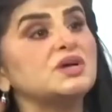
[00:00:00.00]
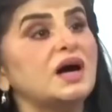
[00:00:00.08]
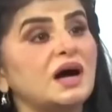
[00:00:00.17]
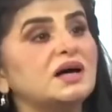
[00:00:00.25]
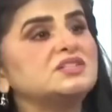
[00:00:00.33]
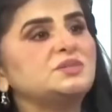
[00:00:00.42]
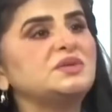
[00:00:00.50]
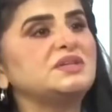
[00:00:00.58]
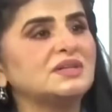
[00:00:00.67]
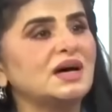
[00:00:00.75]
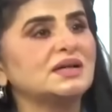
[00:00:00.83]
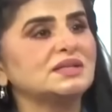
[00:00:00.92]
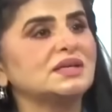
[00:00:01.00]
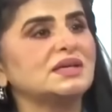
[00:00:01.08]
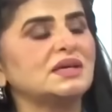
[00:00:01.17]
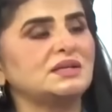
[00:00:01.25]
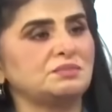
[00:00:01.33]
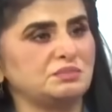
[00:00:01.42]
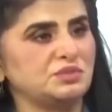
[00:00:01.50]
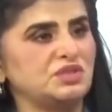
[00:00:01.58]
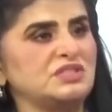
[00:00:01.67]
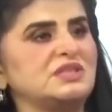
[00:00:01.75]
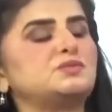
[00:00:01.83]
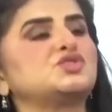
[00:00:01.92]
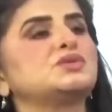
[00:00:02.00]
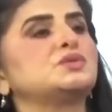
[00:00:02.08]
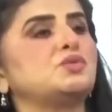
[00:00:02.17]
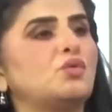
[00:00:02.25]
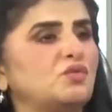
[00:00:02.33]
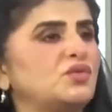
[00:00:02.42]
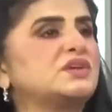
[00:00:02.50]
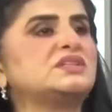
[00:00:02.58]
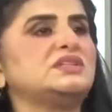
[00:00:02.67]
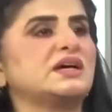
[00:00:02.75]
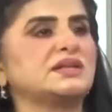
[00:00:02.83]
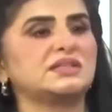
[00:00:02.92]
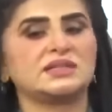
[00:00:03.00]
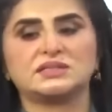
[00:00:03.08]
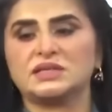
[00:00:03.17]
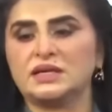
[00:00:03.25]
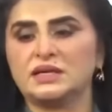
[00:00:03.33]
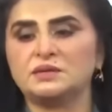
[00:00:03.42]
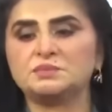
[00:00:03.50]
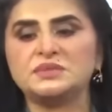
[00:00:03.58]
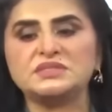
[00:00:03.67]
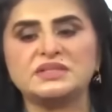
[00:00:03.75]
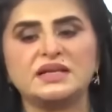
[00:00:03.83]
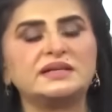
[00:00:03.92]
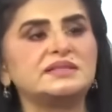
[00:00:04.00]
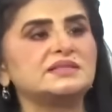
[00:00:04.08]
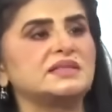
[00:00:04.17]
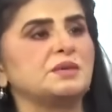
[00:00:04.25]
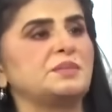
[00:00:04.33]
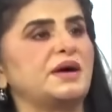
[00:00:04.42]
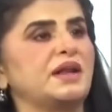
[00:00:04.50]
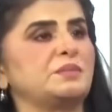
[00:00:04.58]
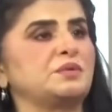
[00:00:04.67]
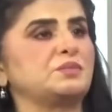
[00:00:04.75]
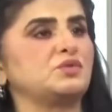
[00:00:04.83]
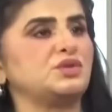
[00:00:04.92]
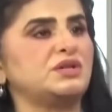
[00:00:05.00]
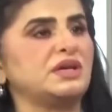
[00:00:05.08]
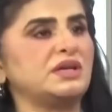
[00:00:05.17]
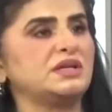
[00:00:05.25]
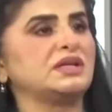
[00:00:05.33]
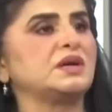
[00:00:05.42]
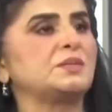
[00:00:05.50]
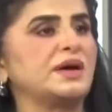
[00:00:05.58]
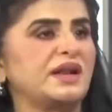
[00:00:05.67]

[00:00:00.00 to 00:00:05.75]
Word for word: मुझे आज भी याद है कि जैसे मुझे होमवर्क दिया जाता है इन पर्सनालिटीज़ के बारे में बोलिए इनके